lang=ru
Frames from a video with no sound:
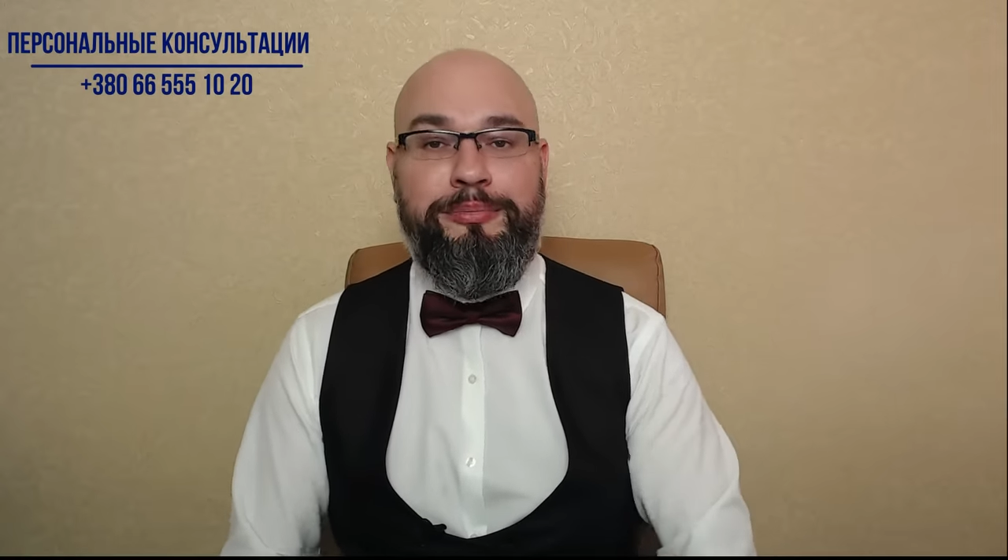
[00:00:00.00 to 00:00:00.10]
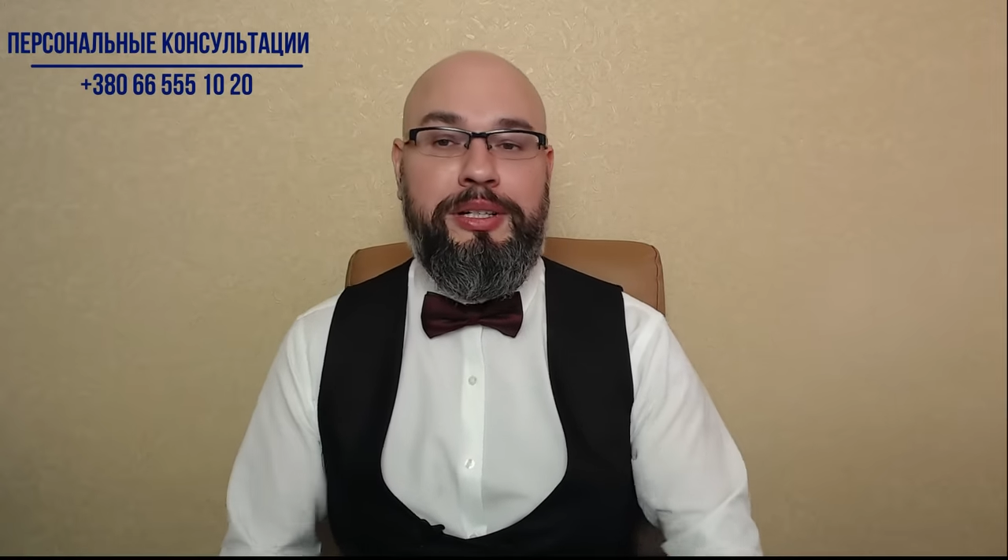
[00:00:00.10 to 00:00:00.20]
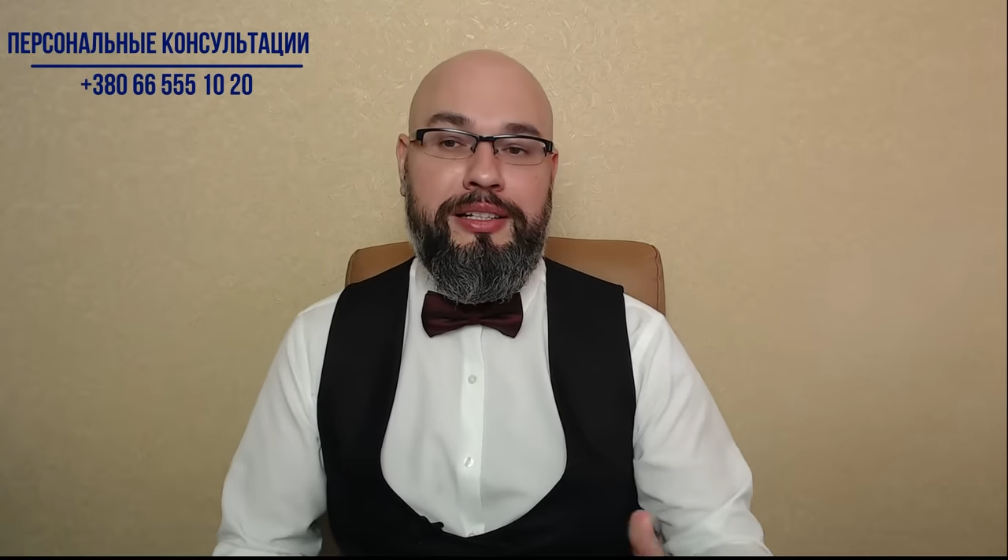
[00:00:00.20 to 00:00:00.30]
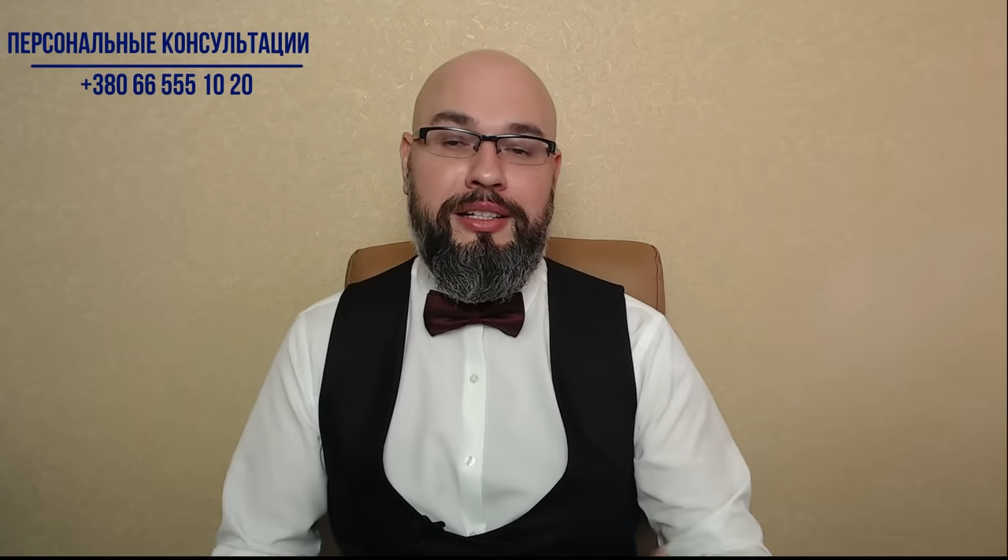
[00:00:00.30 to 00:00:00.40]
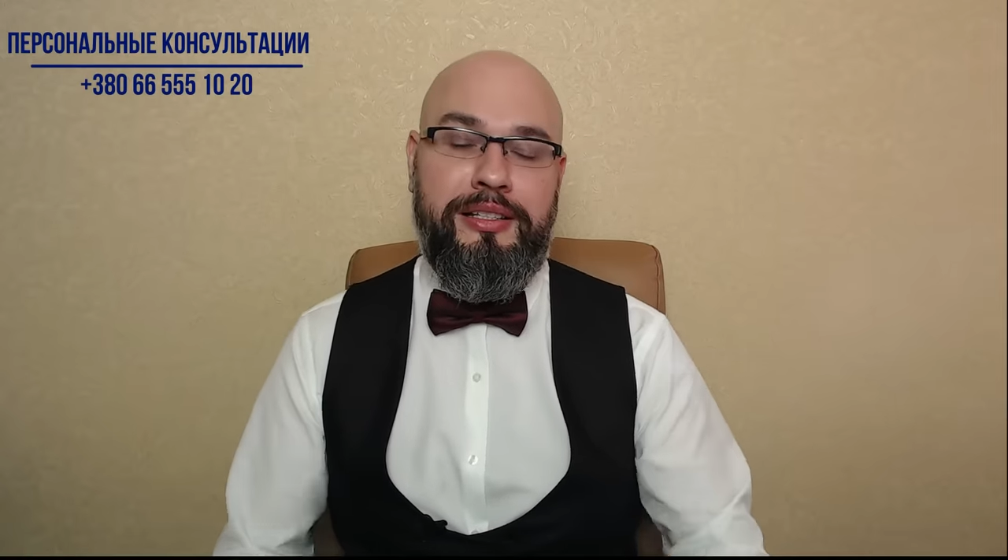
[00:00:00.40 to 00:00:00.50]

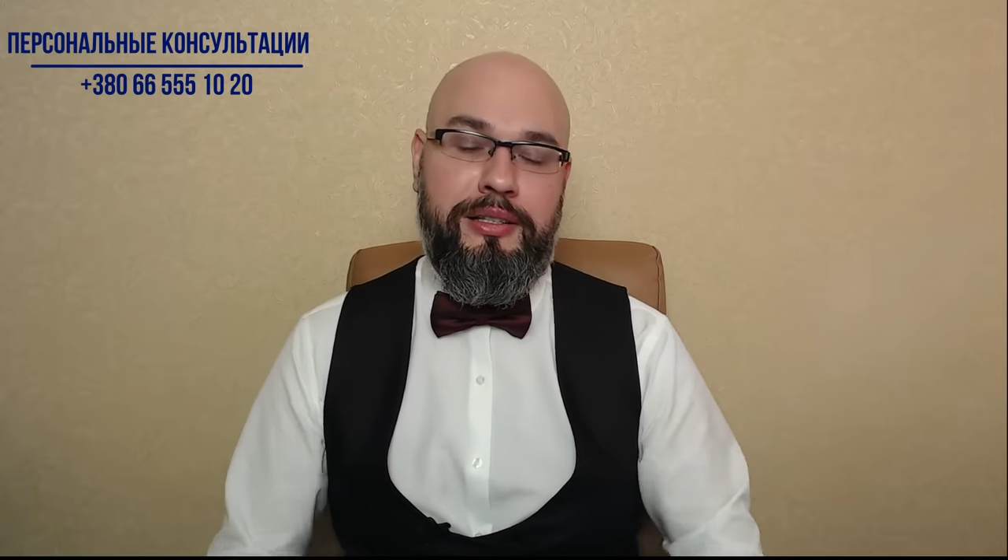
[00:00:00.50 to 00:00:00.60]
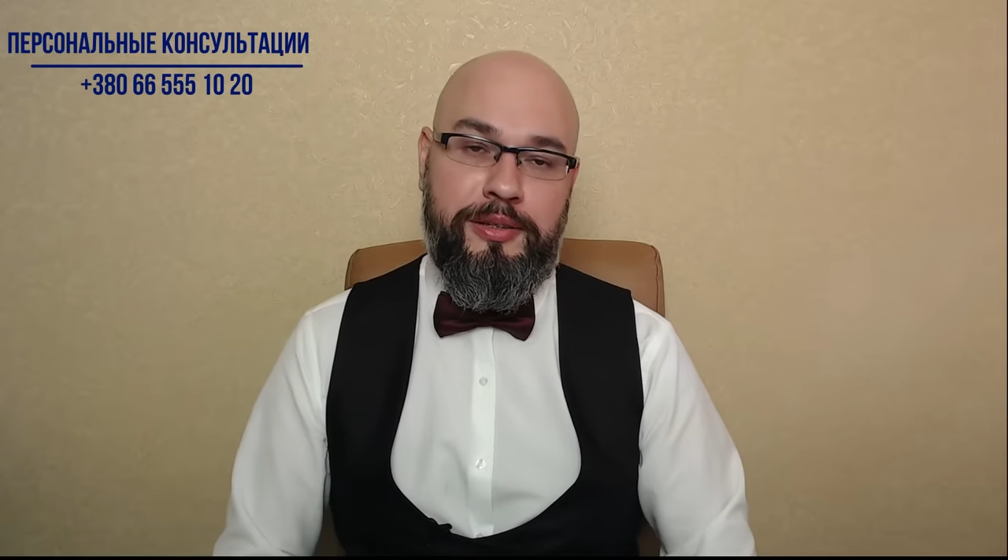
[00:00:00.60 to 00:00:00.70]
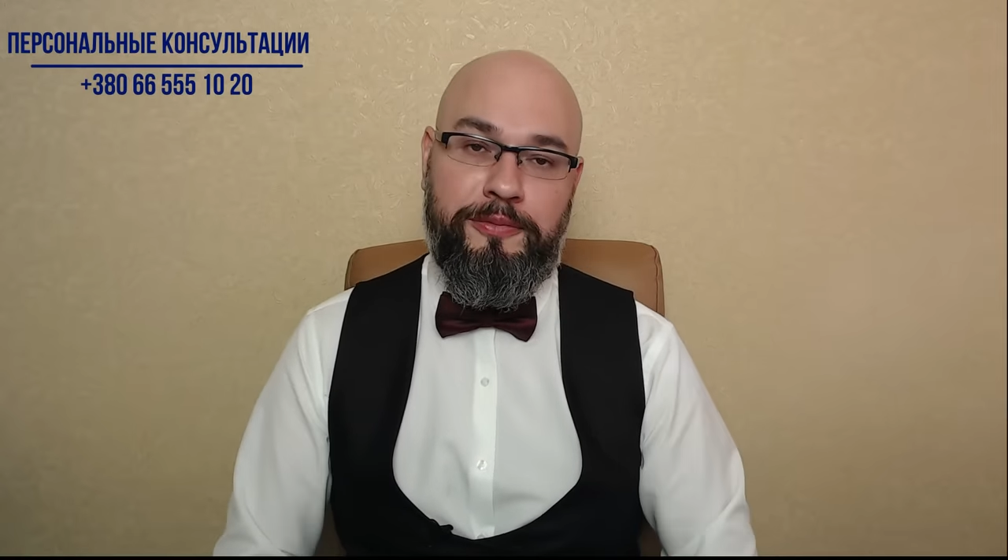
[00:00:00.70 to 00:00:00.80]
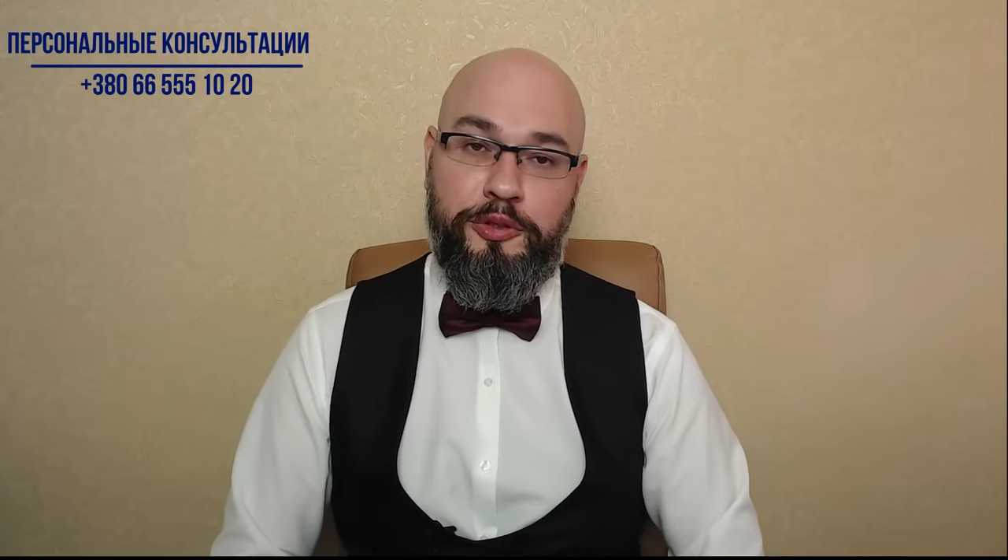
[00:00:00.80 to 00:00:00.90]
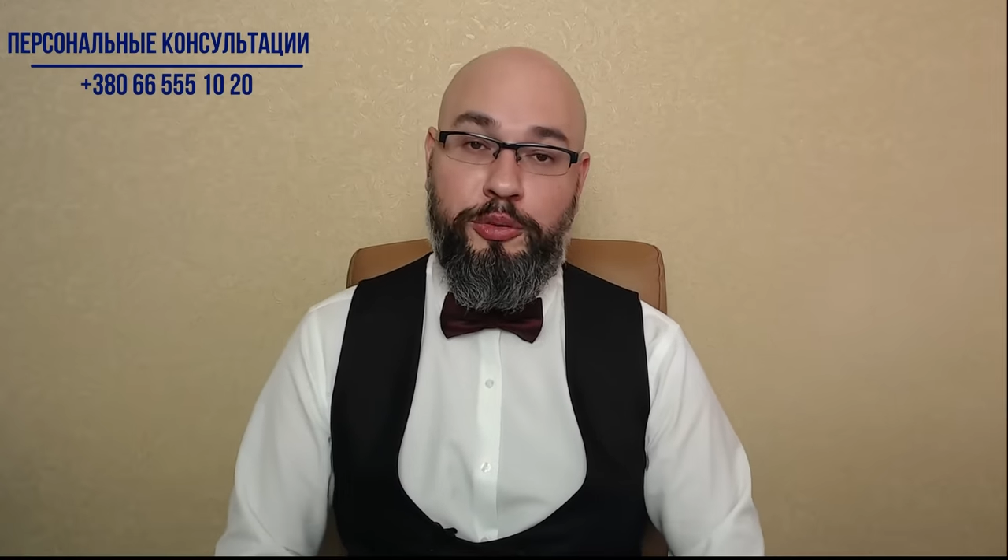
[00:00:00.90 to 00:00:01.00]
поделитесь
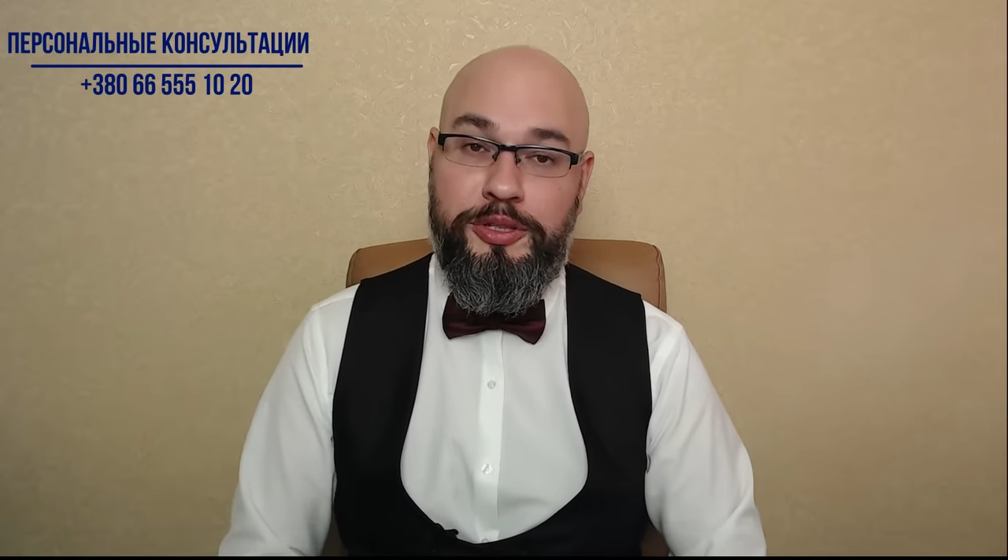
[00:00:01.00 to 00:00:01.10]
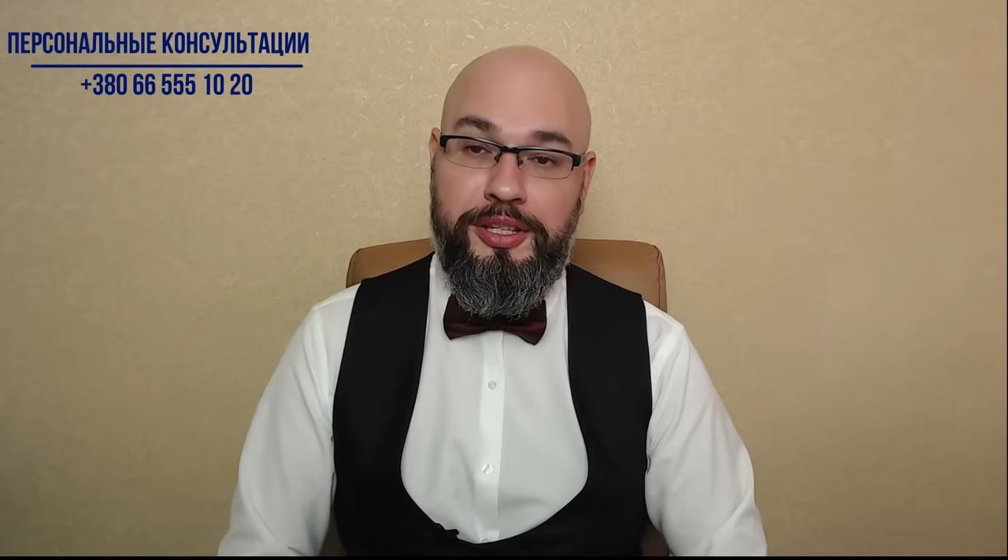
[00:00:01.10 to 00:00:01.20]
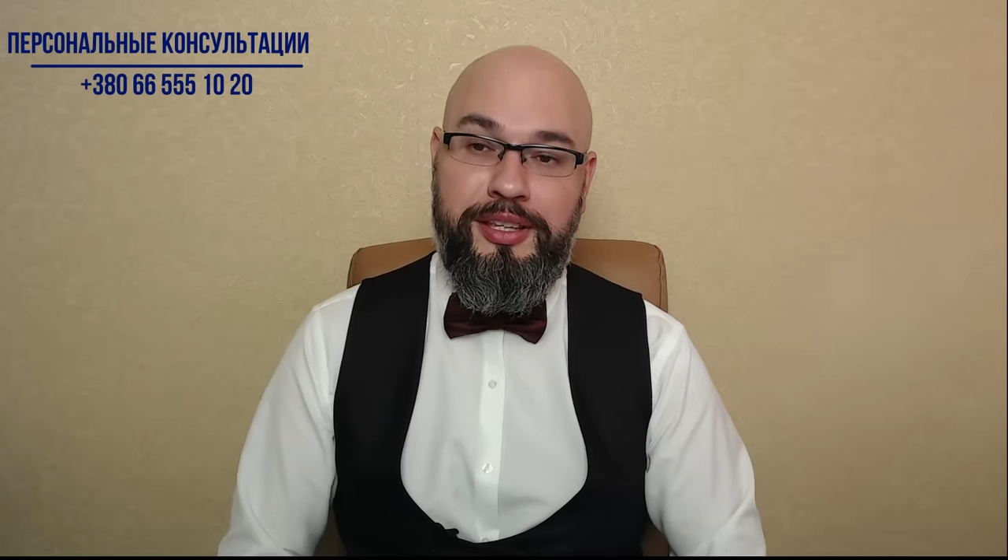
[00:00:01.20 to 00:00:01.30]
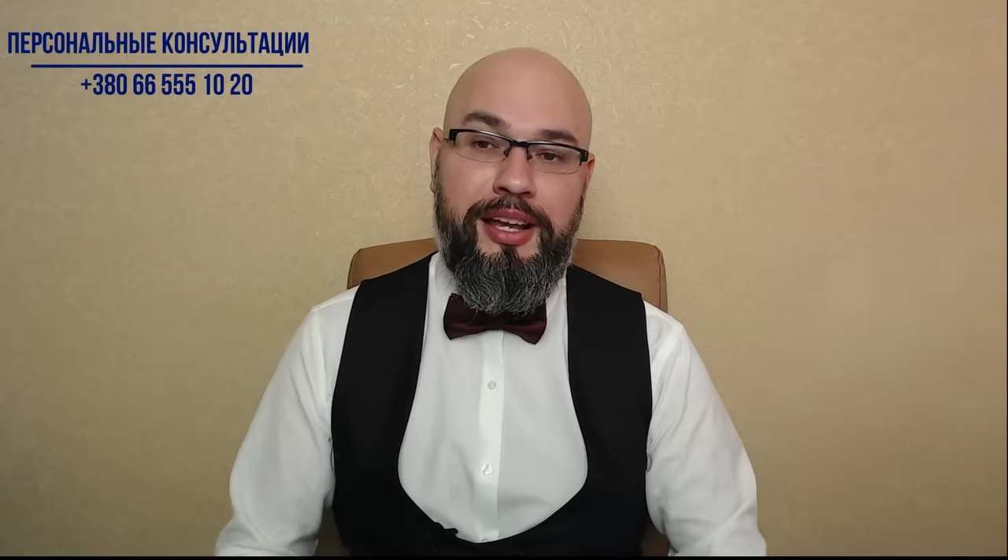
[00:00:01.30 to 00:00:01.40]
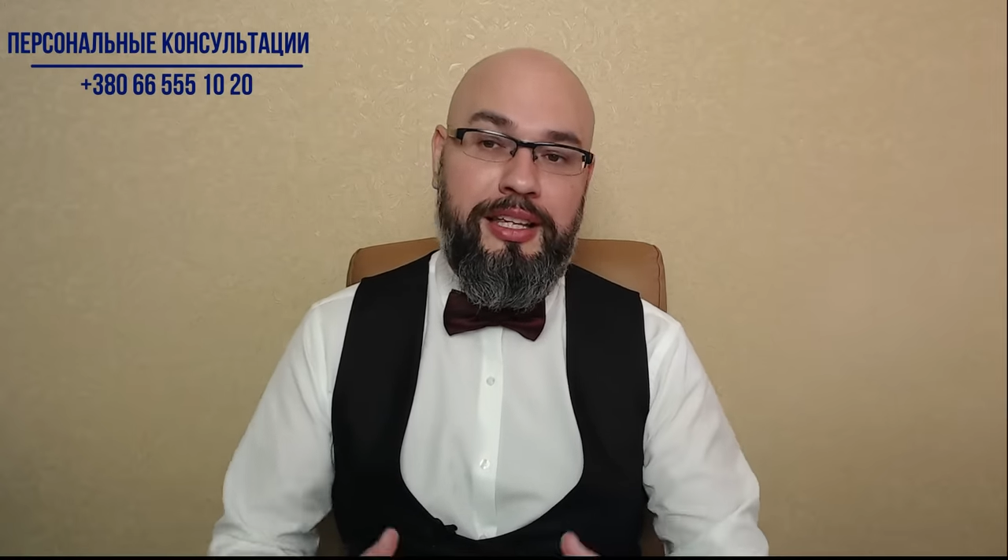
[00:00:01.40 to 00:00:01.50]
им в
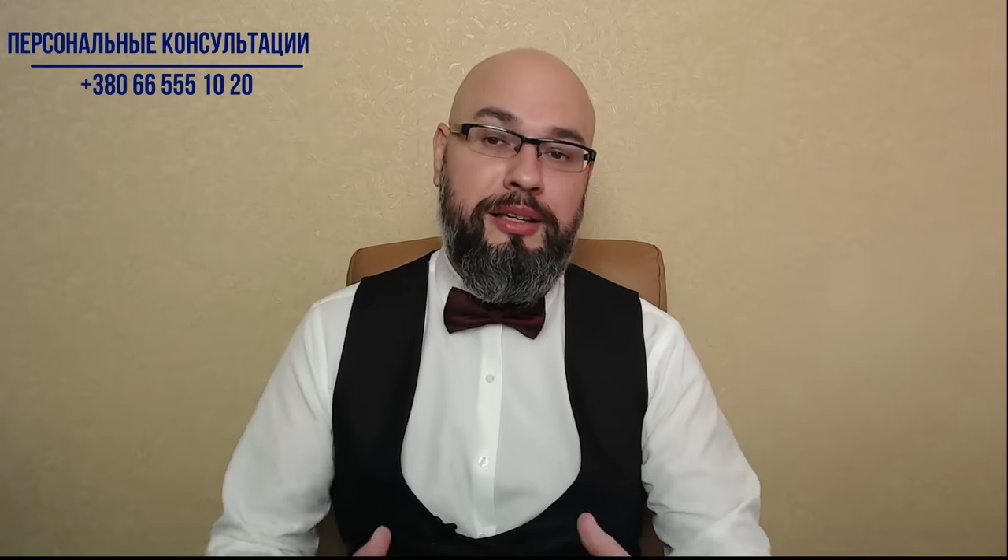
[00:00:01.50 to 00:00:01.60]
соцсетях